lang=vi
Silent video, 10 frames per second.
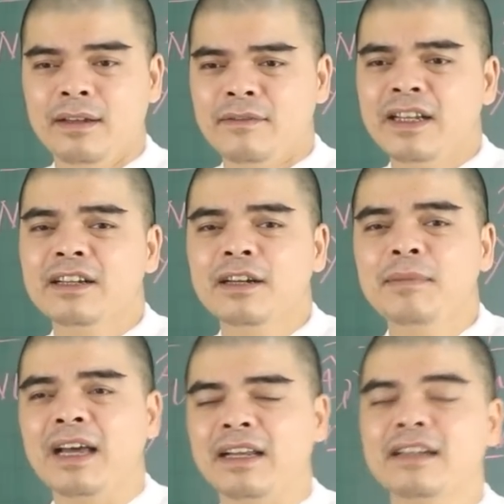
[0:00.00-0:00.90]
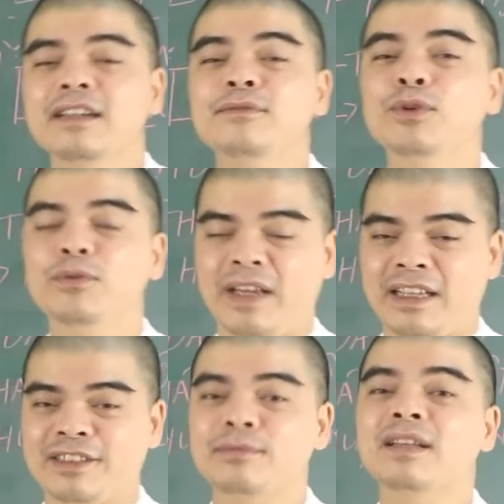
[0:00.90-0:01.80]
Vậy nên các bạn hãy cứ vui vẻ,
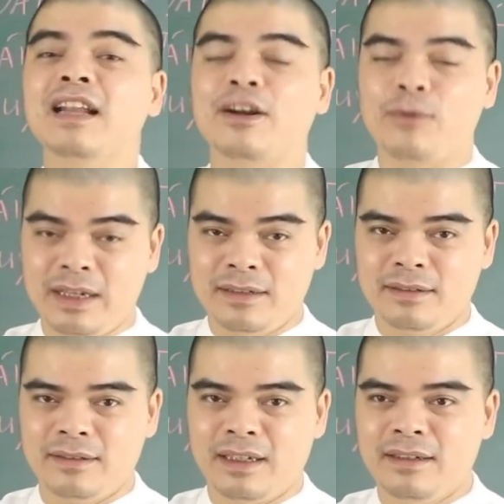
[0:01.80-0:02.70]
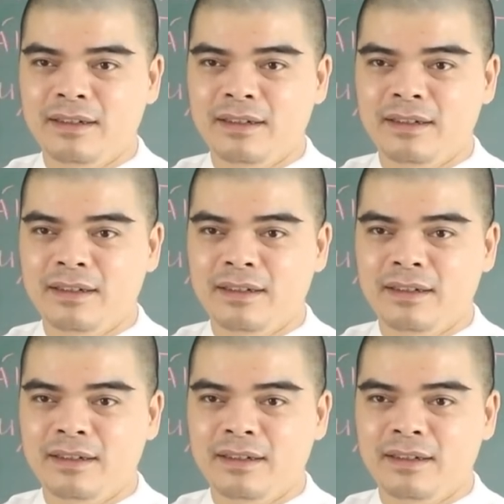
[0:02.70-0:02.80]
sống thật lạc quan đấy.